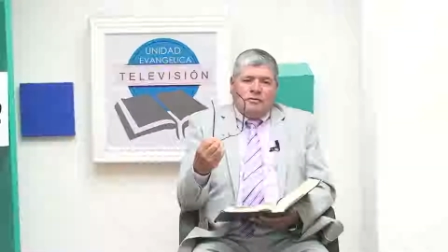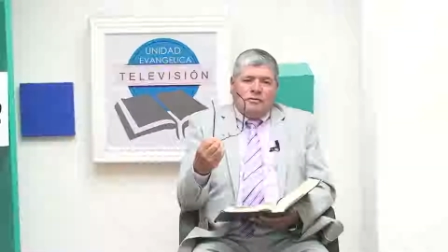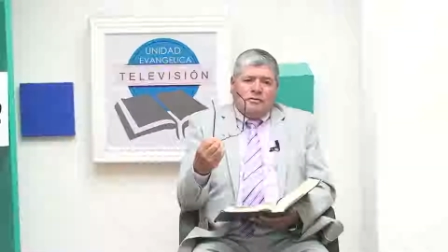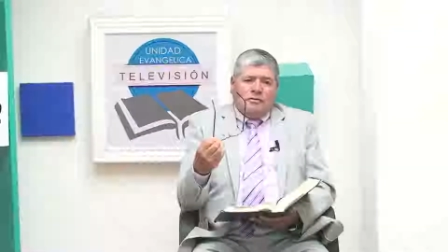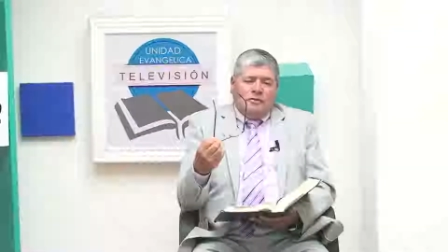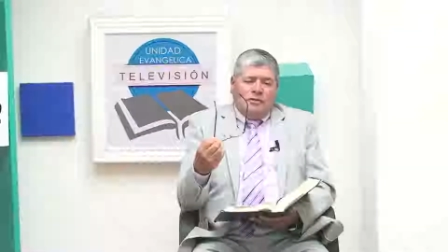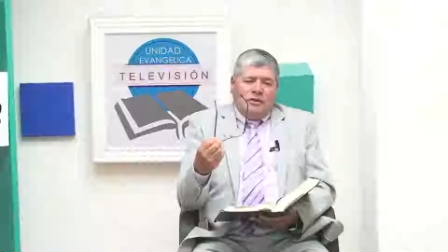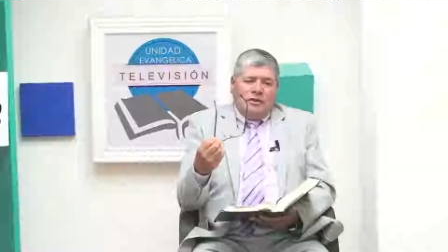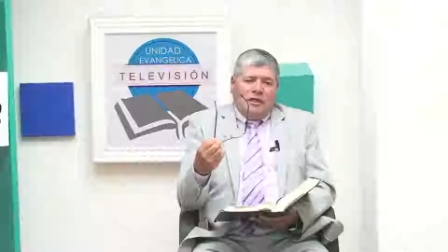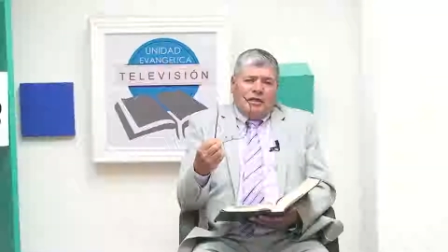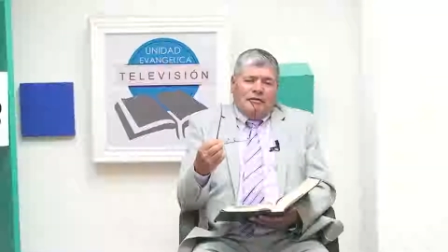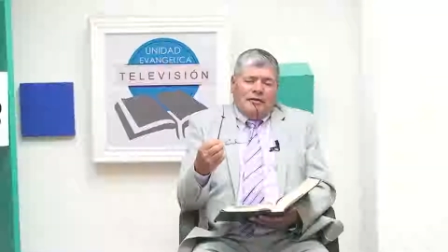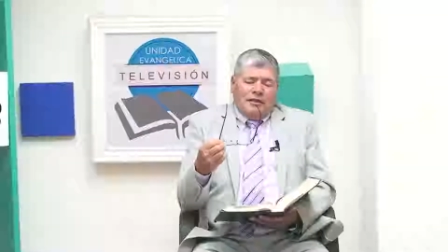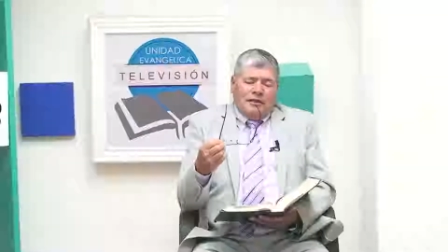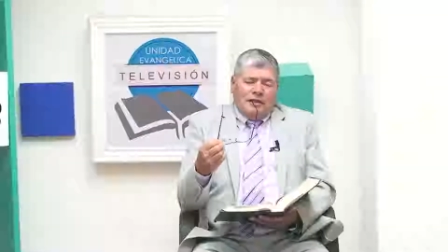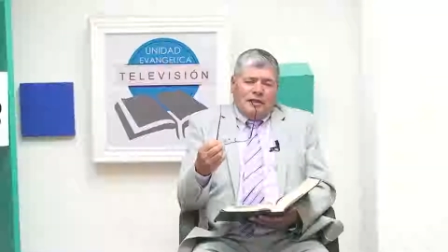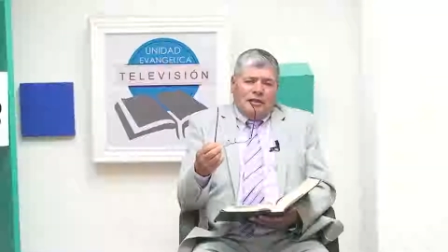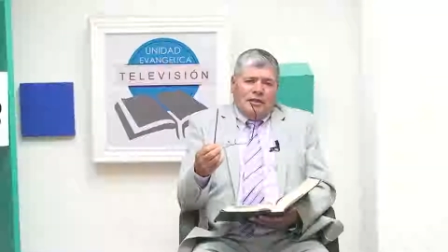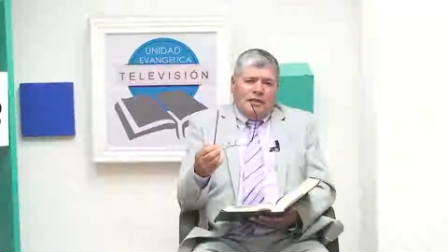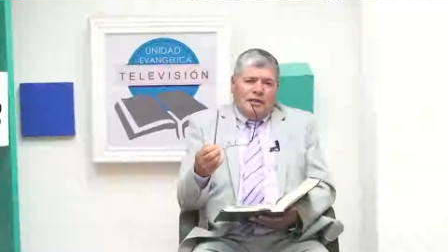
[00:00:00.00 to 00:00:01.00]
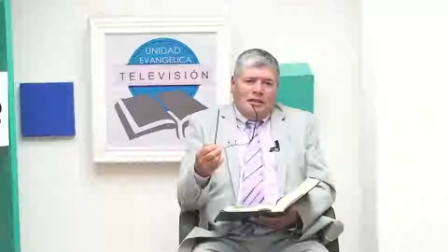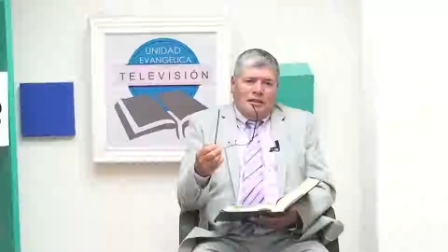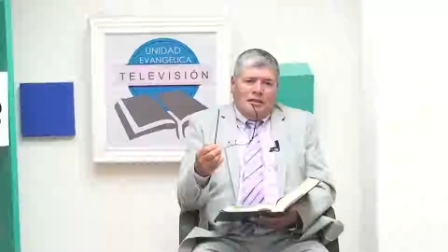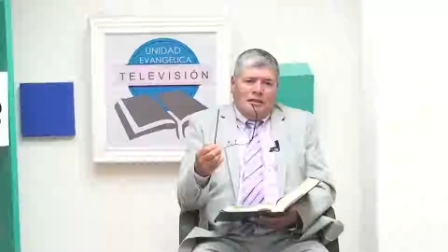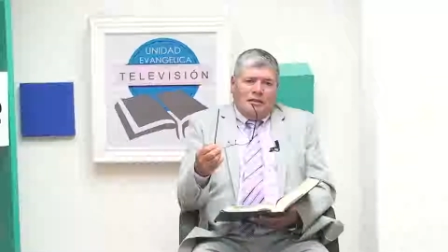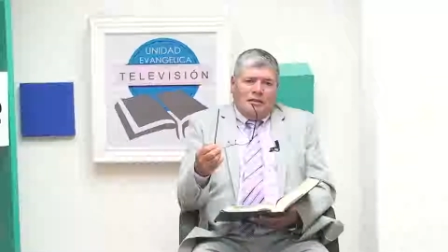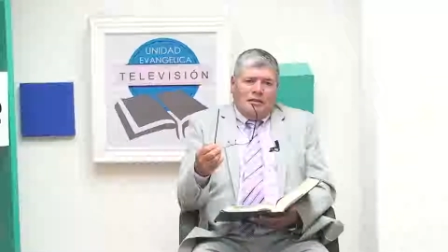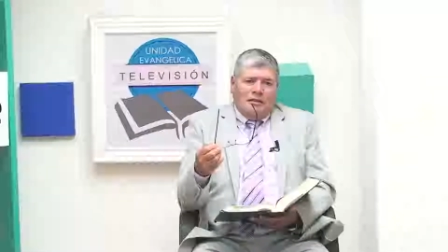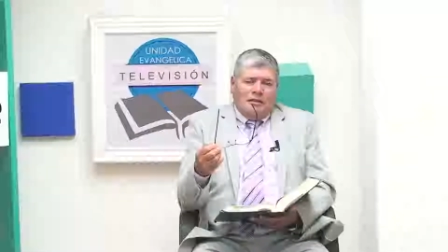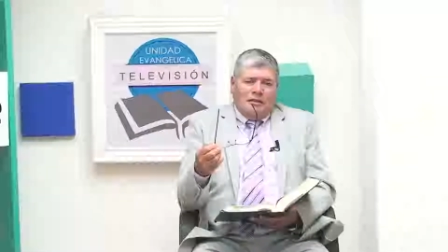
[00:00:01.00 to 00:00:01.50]
unidad evangélica,
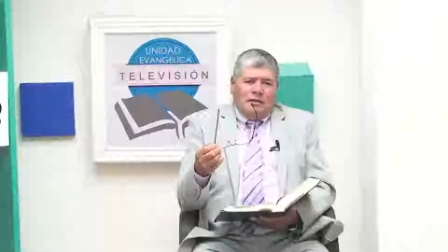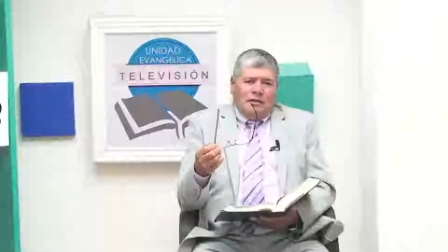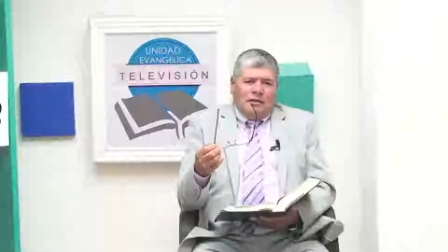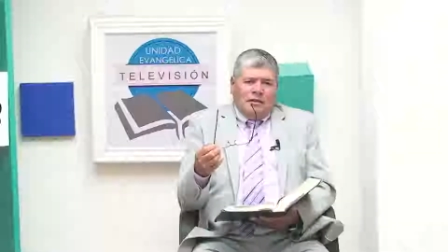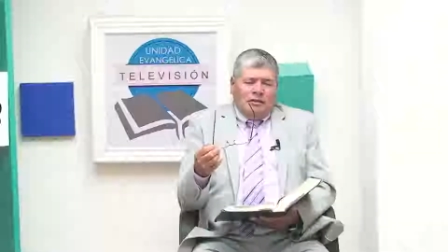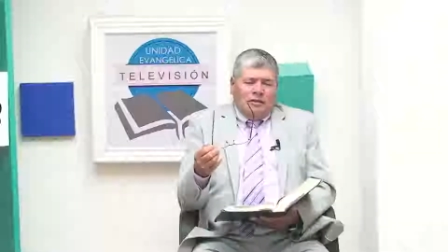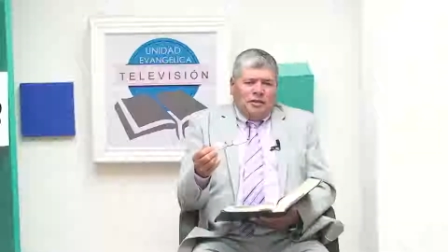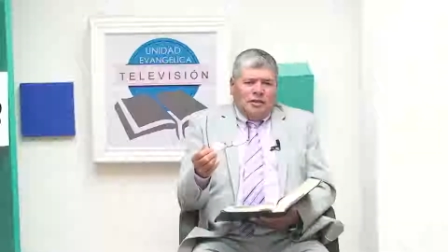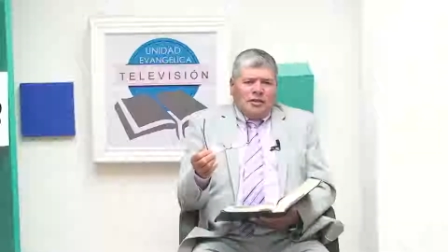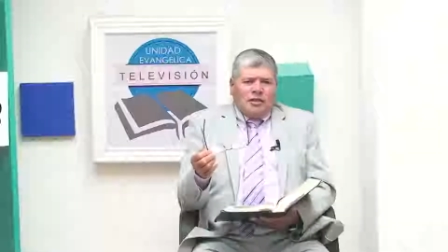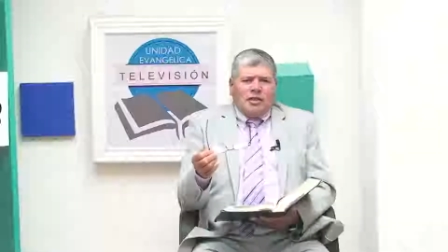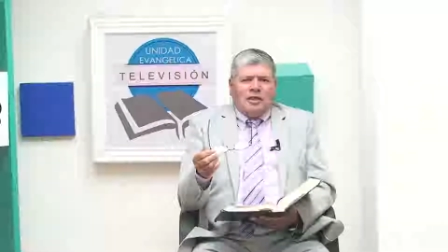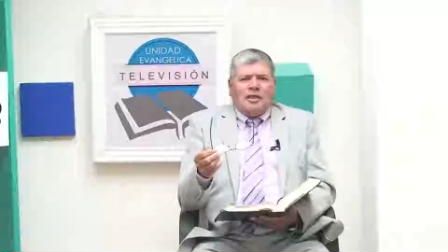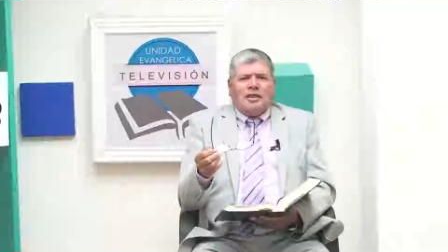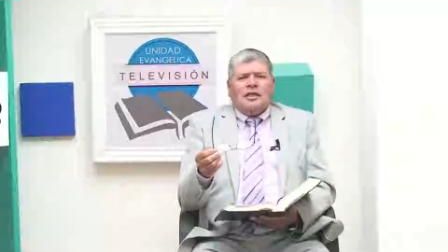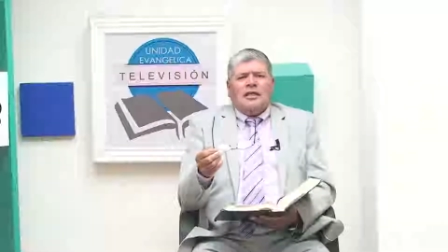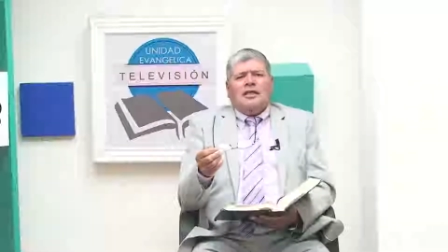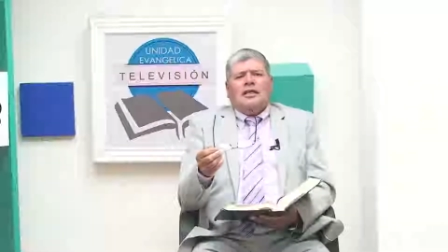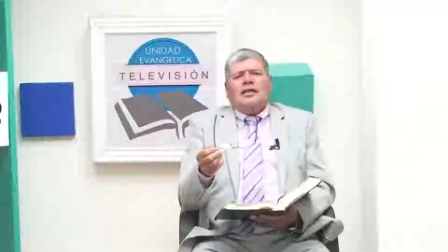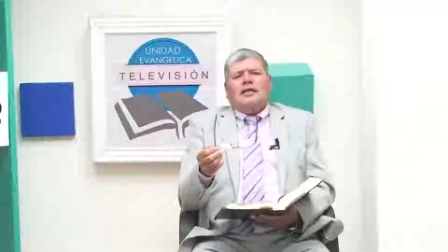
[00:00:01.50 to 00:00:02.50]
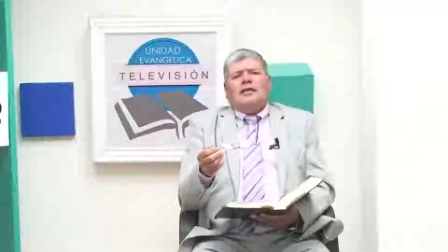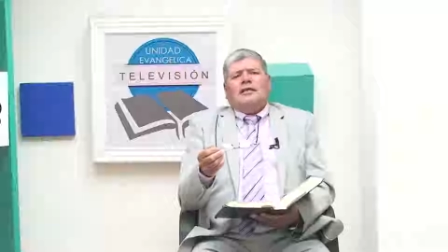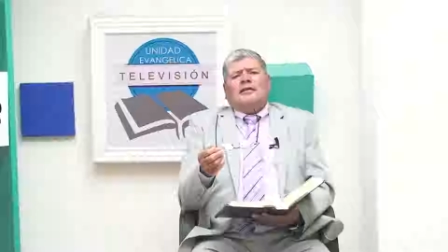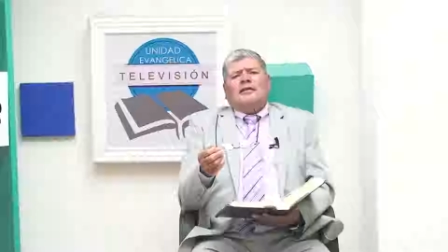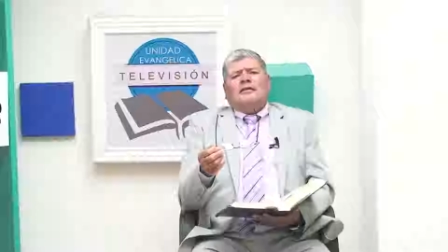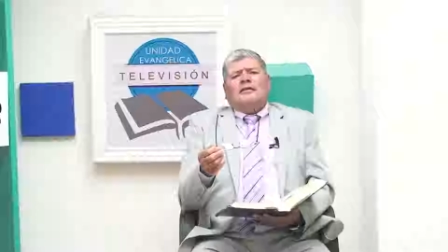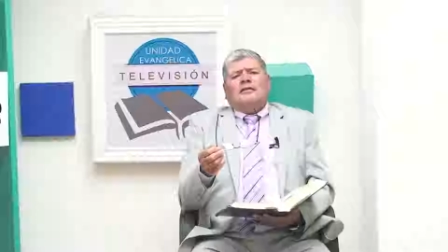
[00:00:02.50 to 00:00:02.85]
de estar acá